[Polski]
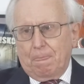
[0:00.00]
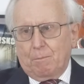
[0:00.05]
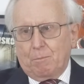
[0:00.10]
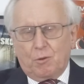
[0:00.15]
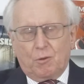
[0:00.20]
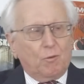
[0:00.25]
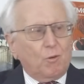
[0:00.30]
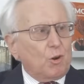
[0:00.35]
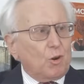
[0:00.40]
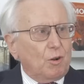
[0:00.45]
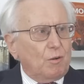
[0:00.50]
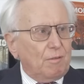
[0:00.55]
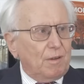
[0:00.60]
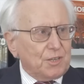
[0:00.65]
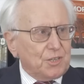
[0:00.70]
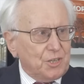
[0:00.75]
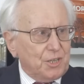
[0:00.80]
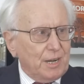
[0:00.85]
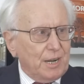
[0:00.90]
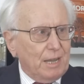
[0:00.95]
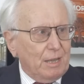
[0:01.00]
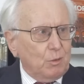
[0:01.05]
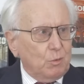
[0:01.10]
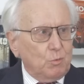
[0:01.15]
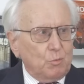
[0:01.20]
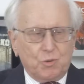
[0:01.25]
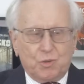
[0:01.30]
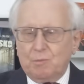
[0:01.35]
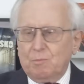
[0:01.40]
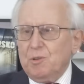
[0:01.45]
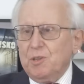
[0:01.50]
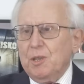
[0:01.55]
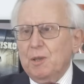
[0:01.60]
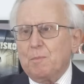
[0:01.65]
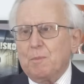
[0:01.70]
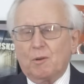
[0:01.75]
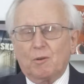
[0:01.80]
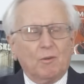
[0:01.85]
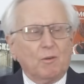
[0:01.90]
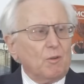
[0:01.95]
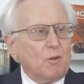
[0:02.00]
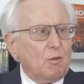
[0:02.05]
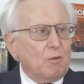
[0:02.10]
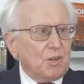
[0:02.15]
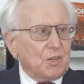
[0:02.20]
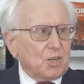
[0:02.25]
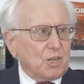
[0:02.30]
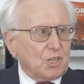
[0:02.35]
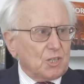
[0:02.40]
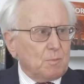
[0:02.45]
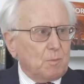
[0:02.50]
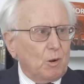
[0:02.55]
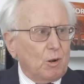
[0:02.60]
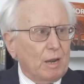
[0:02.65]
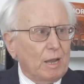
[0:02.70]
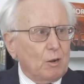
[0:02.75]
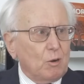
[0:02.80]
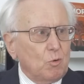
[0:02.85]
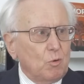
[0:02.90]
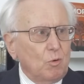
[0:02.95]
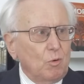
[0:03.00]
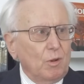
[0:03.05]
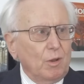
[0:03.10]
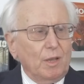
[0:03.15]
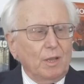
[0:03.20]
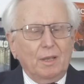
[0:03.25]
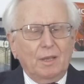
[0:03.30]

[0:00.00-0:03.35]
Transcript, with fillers: prowokować Iranu, żeby nie prowokować Hezbollahu.